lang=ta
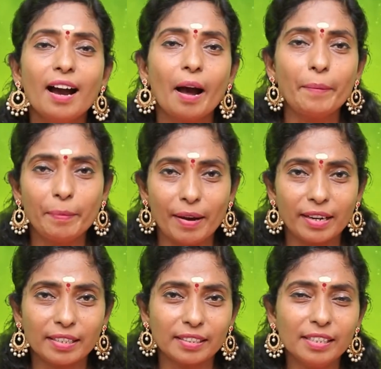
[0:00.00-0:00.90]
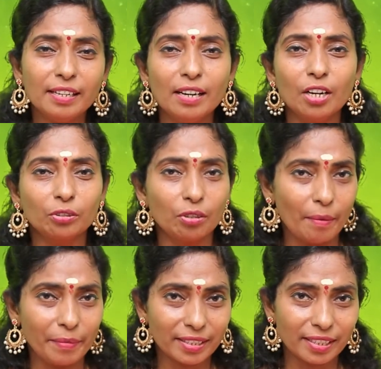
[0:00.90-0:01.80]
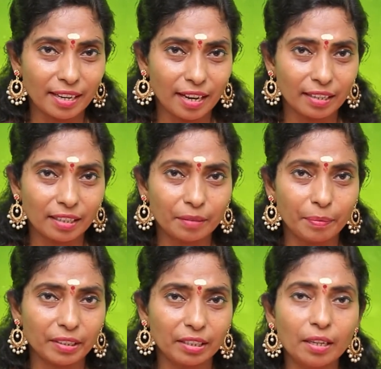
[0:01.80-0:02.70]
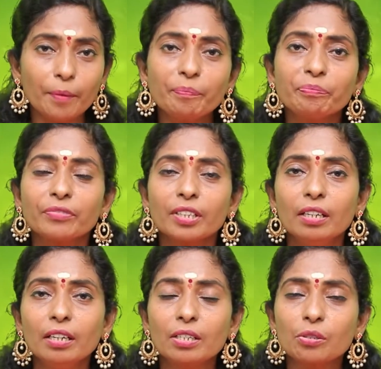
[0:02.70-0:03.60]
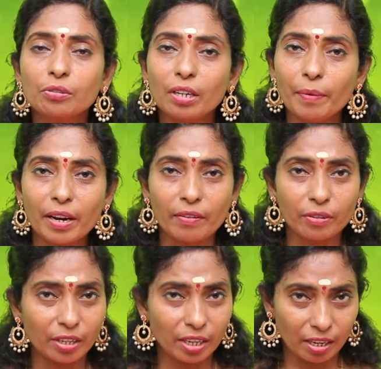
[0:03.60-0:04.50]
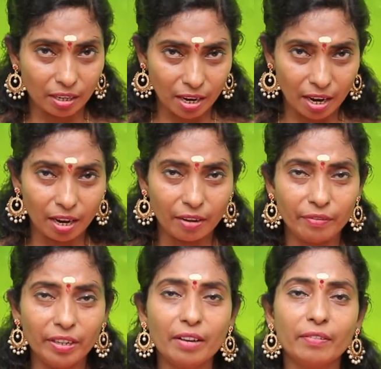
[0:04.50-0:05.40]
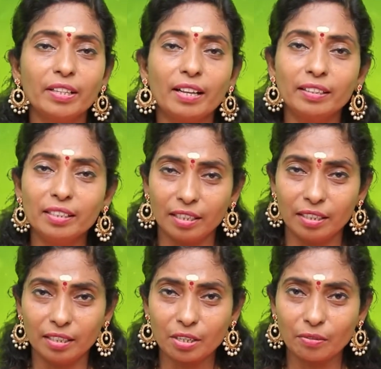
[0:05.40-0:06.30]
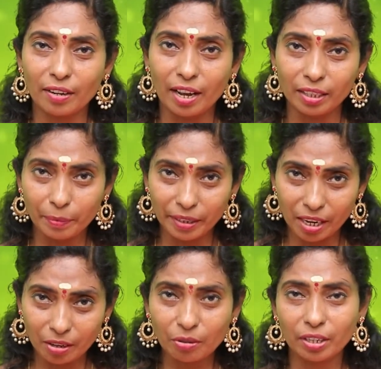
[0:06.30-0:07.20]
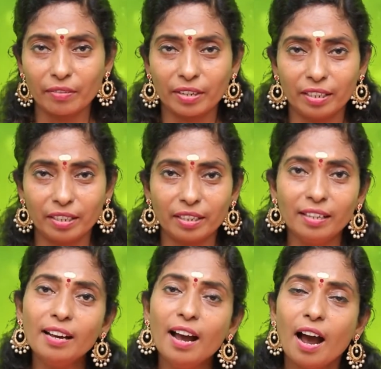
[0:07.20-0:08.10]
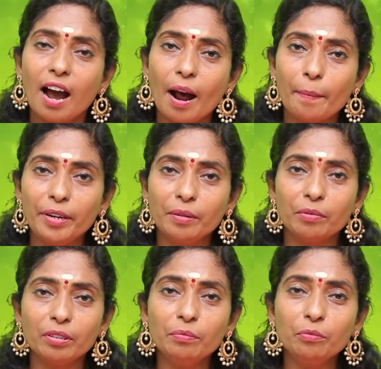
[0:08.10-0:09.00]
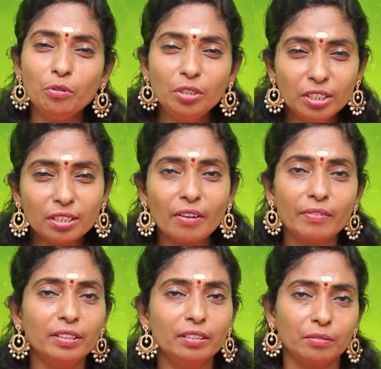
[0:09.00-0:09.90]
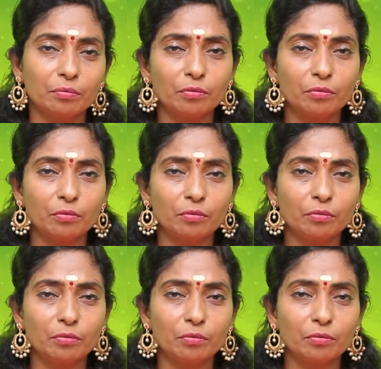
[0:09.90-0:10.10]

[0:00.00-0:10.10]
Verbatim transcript: அப்படி பார்க்குறச்ச துலாம் ராசிக்காரங்களுக்கு பார்த்திங்கன்னா சுக்கர பகவானுடைய வீடை வந்து அதி என்ன சொல்லுவாங்க அதிபதியாக கொண்டவர்கள் நீங்கள் அப்படின்னும் பொழுது முடிஞ்சால் வந்து